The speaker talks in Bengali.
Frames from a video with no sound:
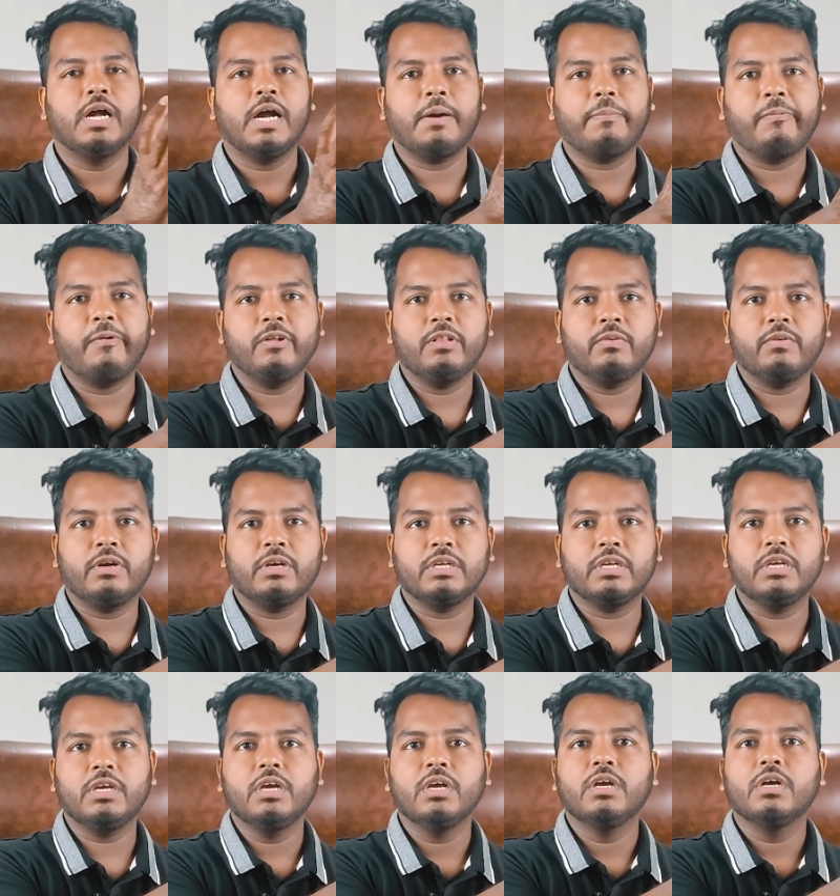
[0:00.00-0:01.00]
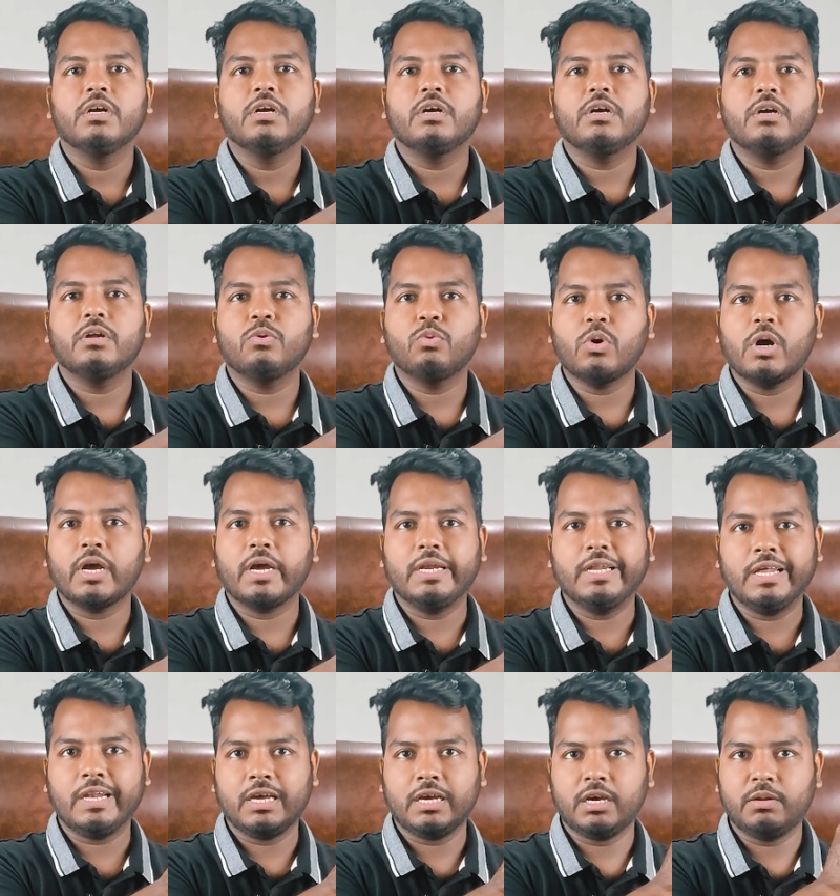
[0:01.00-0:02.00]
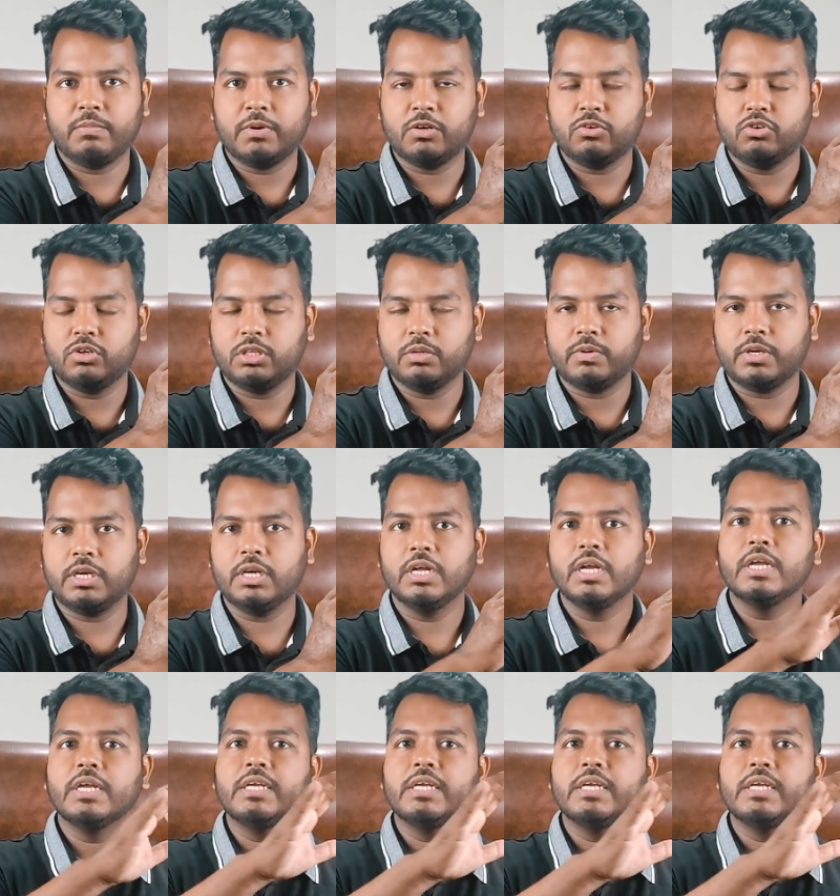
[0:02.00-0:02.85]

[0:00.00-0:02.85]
আপনারা হইতে পারেন কি নোয়াখালী এলাকার মানুষ হইতে পারেন